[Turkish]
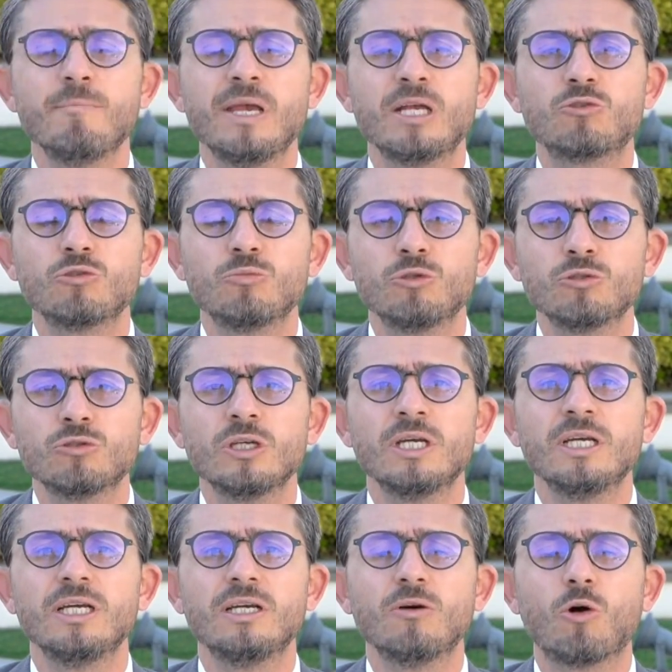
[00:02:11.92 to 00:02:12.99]
mektubun
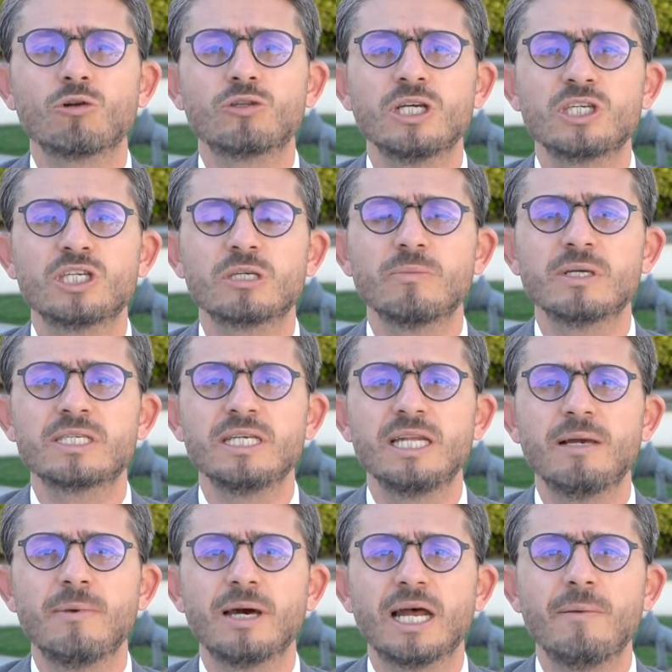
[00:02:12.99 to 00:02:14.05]
e, ortaya
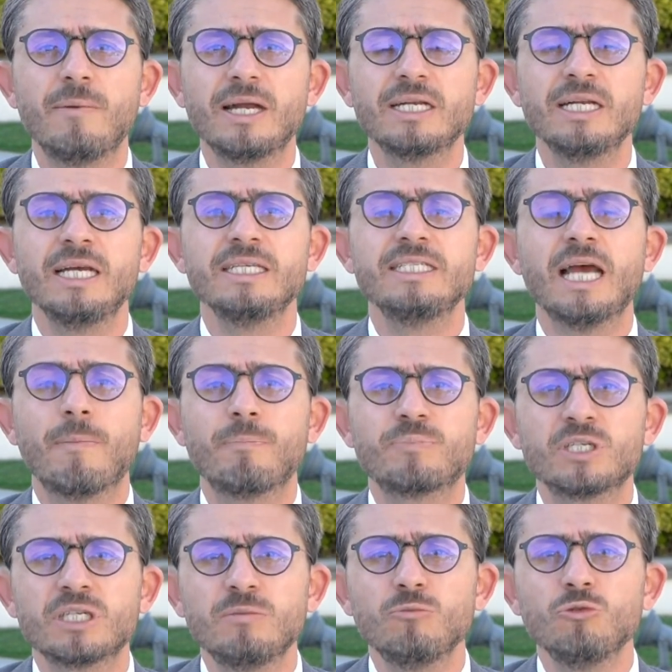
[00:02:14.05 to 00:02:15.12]
çıkmasıyla beraber
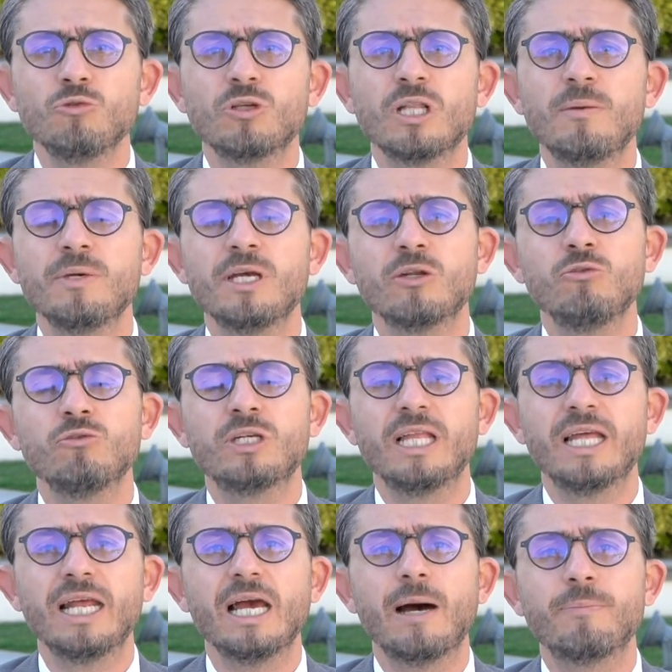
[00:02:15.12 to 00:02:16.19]
yaptırım uygulamayan
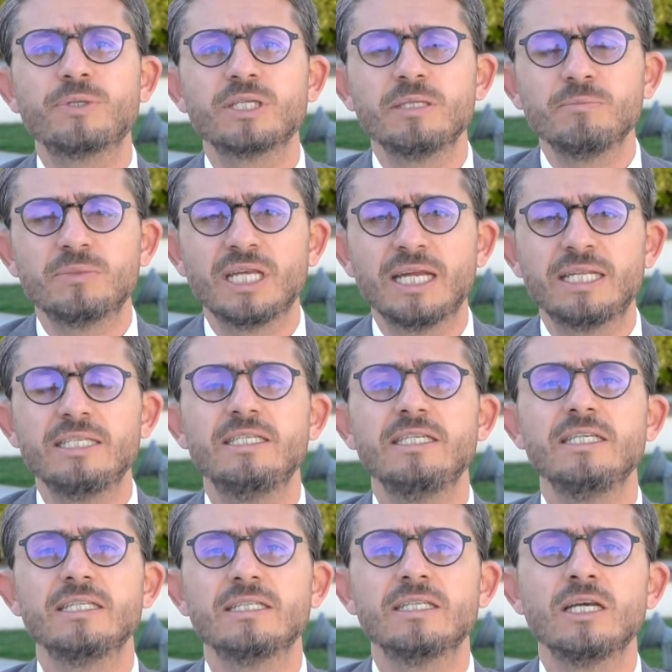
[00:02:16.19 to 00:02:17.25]
ülkelere yaptırım
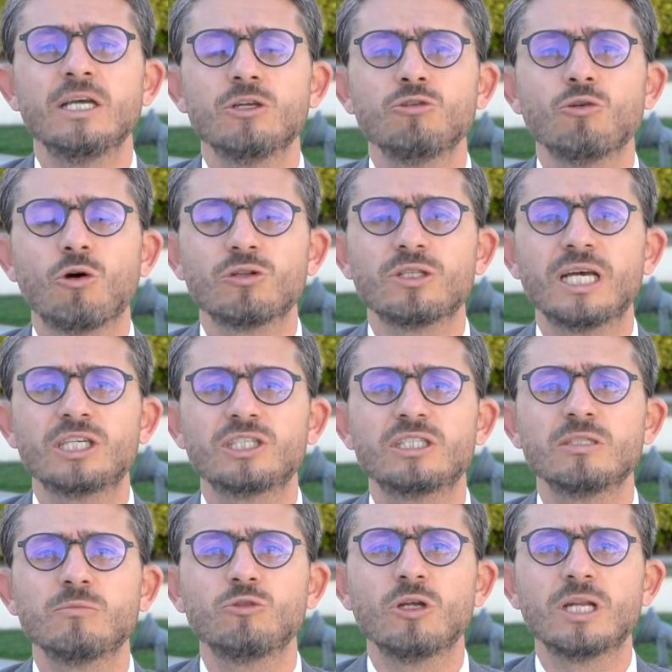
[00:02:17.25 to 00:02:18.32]
tehdidinin
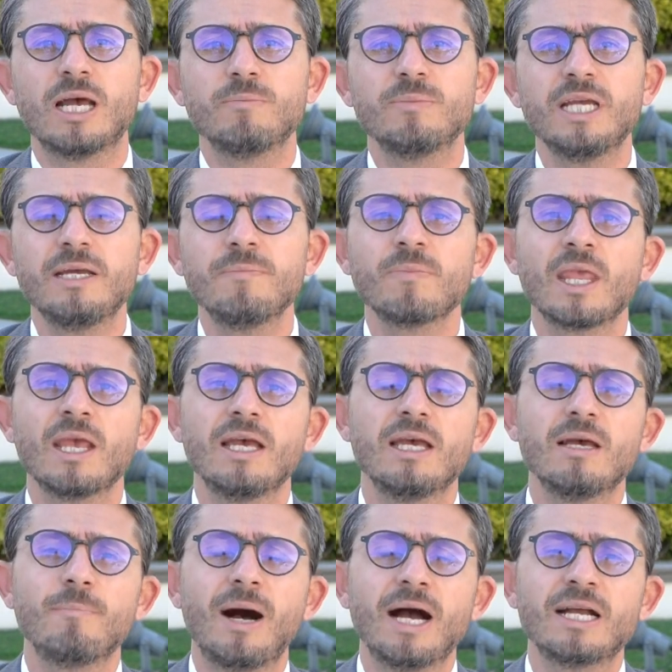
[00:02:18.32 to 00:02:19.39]
yoğunlaştığı bir dönemde
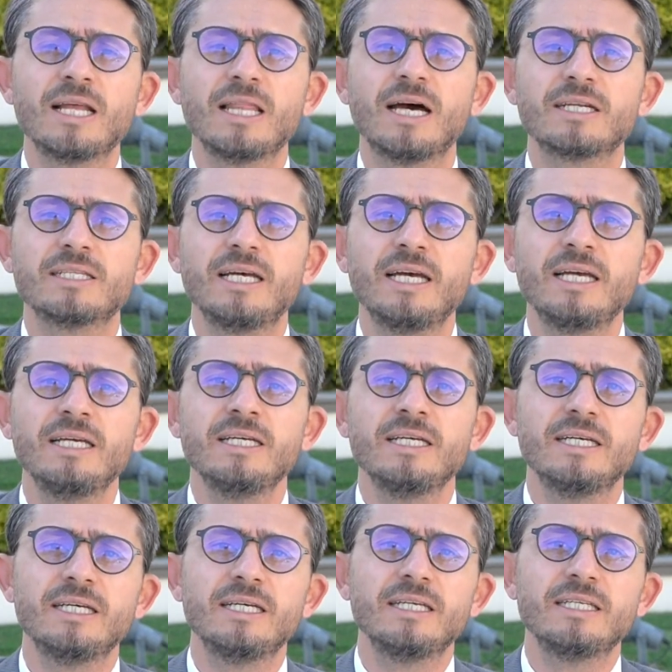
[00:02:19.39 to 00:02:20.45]
e, bankalarda
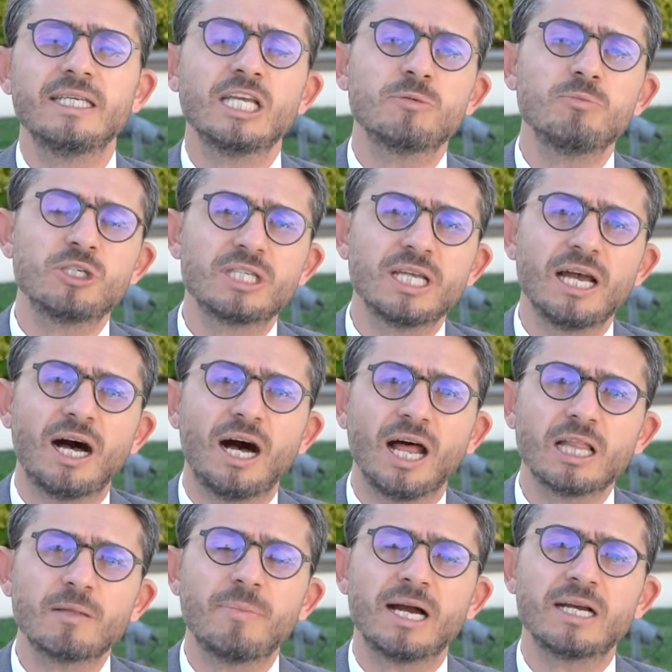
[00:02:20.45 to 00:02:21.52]
e, geçmişte
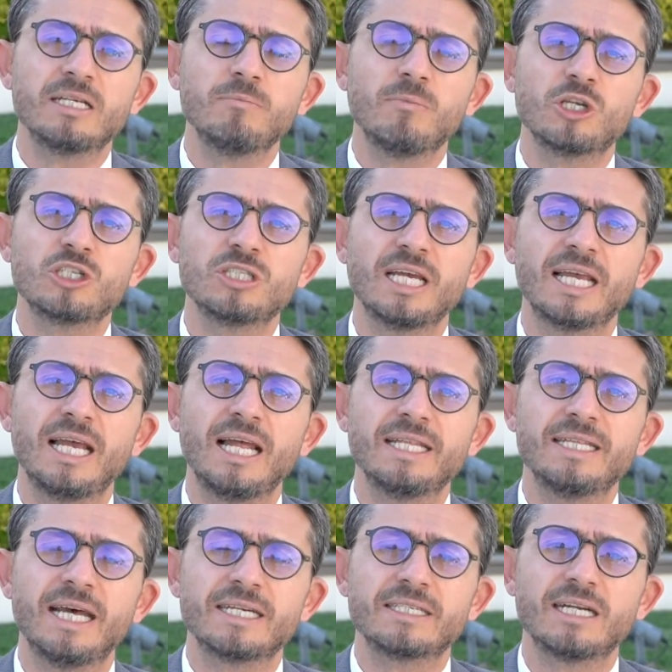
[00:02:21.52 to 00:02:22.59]
bankın başına
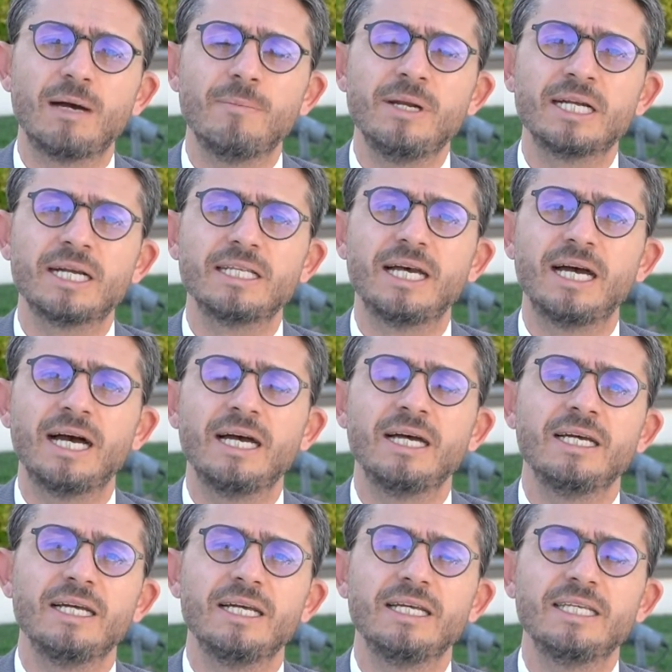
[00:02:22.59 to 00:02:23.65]
gelenler Amerika'da
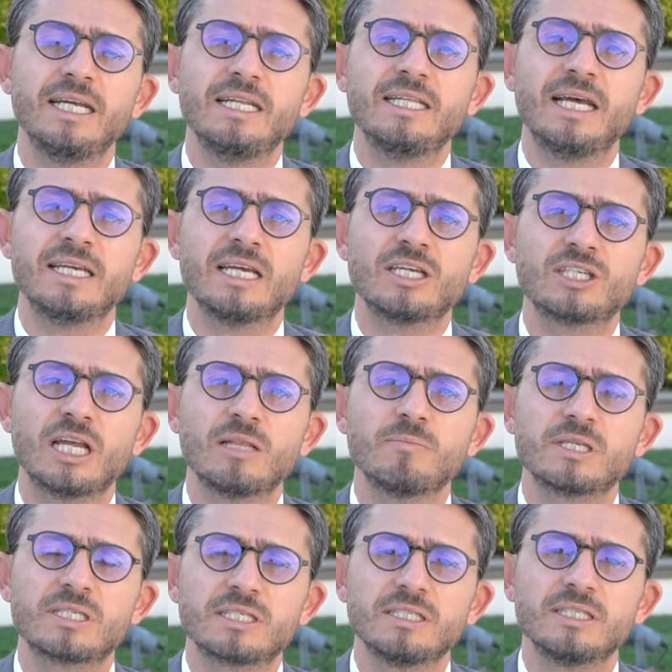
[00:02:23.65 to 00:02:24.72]
e, yeniden
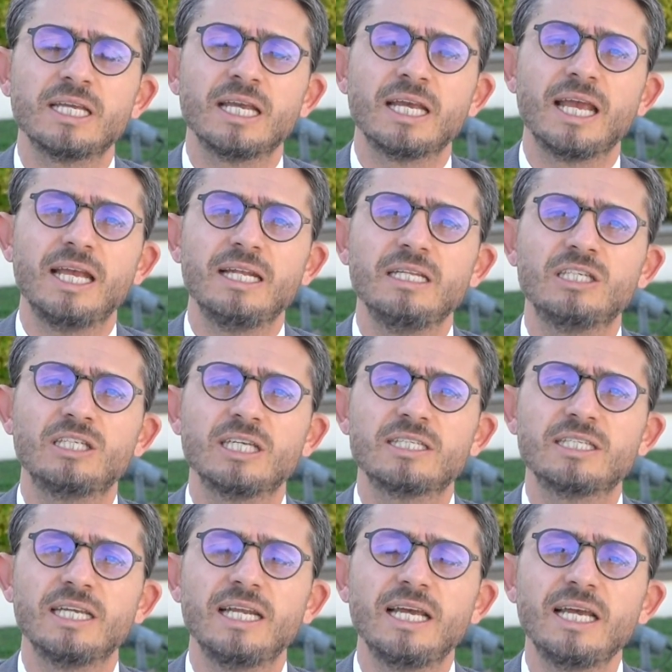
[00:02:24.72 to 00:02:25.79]
yaşanmasın
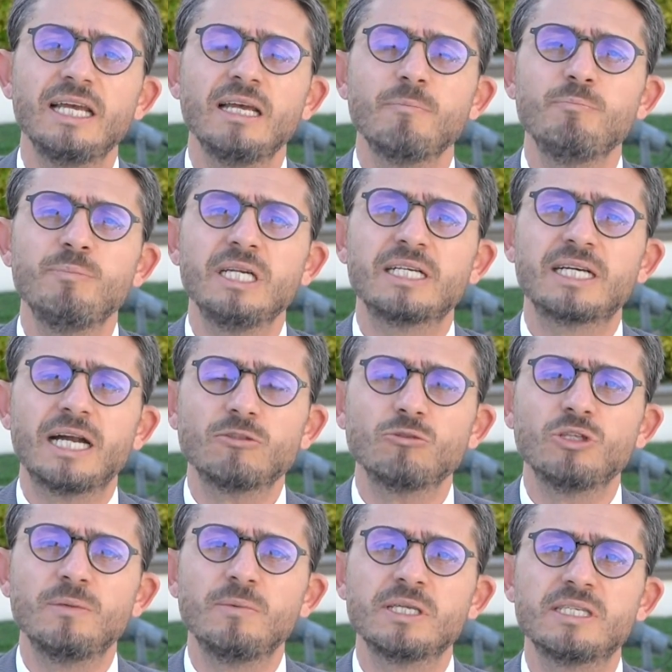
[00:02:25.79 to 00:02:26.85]
endişesiyle Mirkart
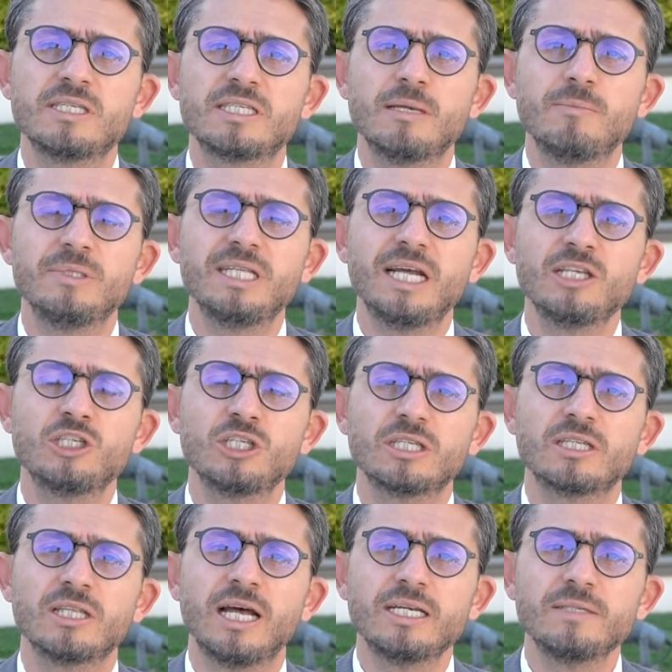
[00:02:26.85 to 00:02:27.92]
ödeme sisteminden
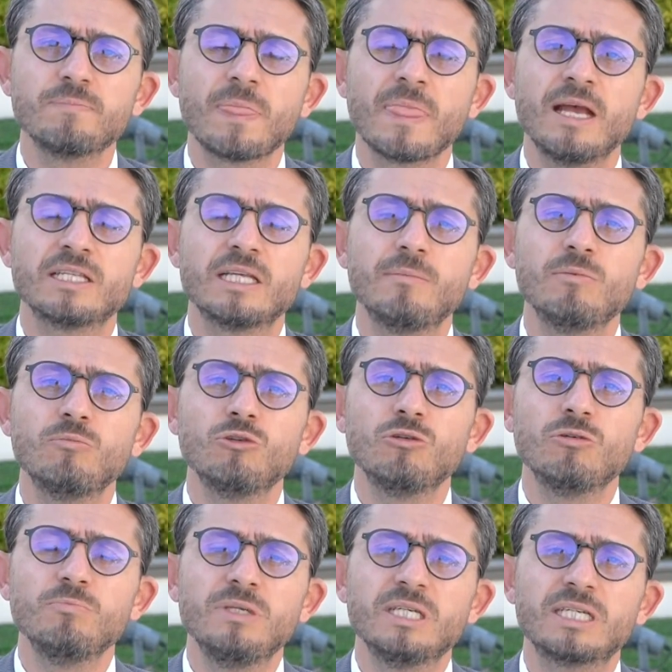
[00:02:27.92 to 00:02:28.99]
çıktılar. Tabii
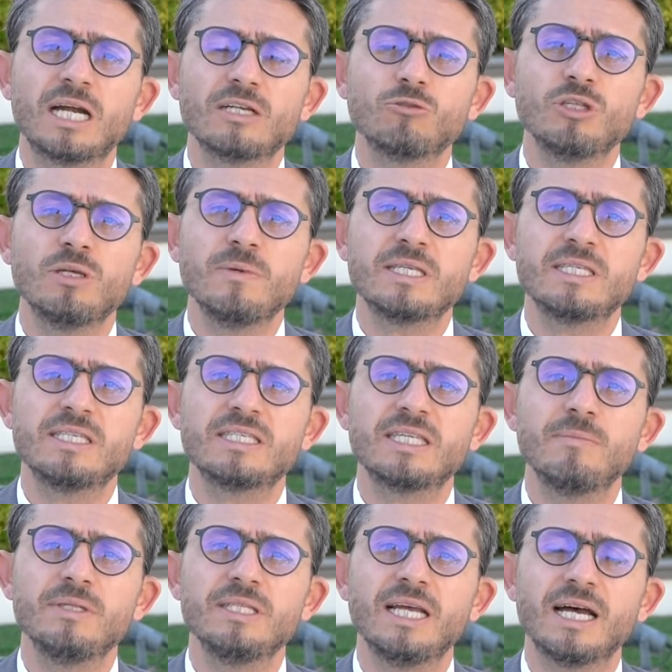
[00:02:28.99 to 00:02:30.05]
bu Mirkart ödeme
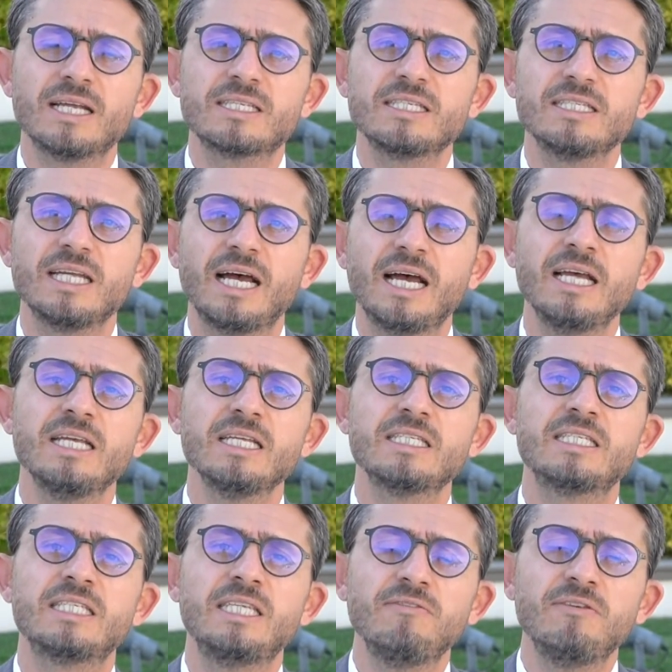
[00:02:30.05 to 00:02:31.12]
sisteminde aslında
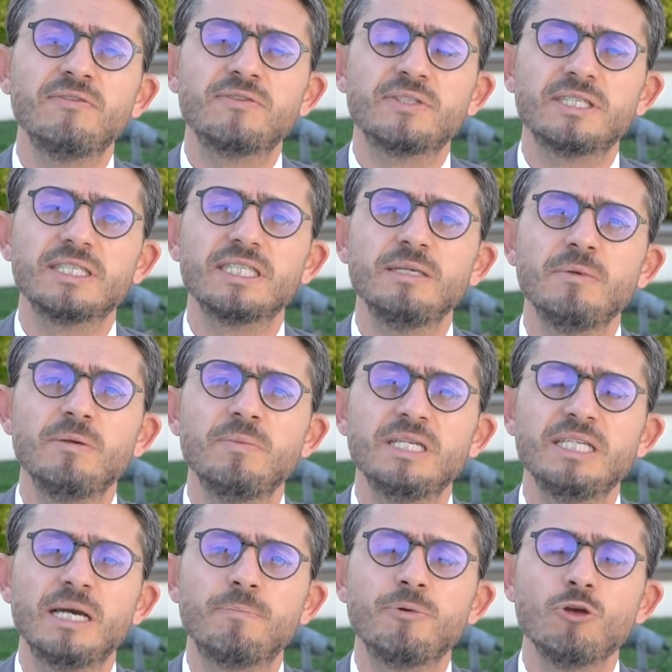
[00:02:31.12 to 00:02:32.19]
Swift gibi
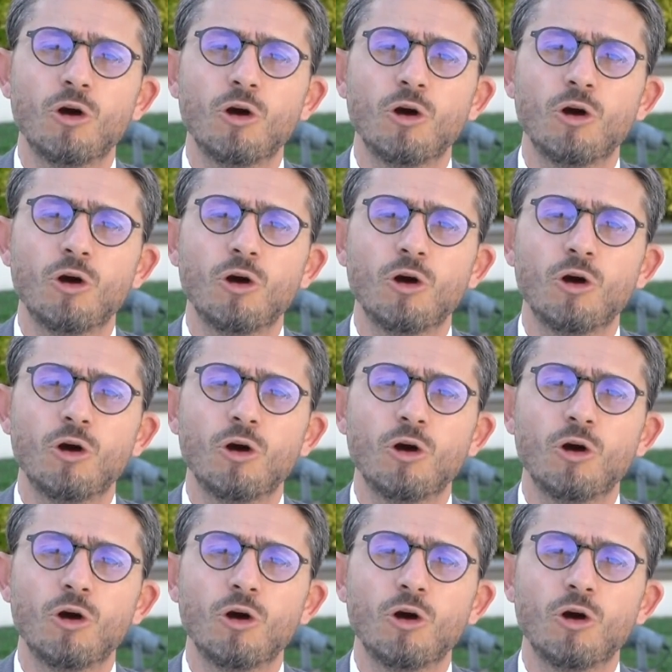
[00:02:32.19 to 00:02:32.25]
bir yapı